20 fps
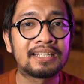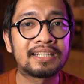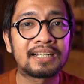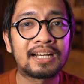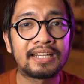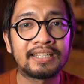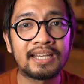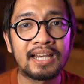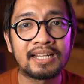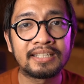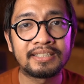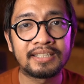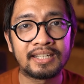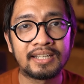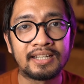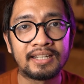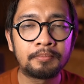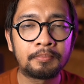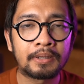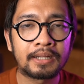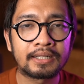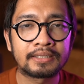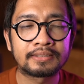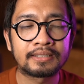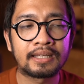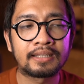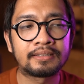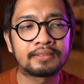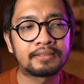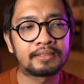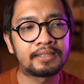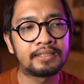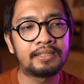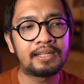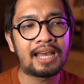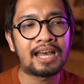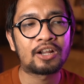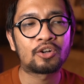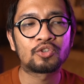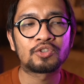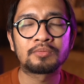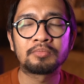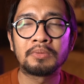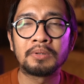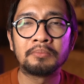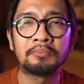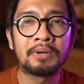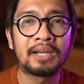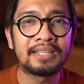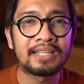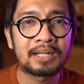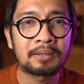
kekayaannya para santri harus membayar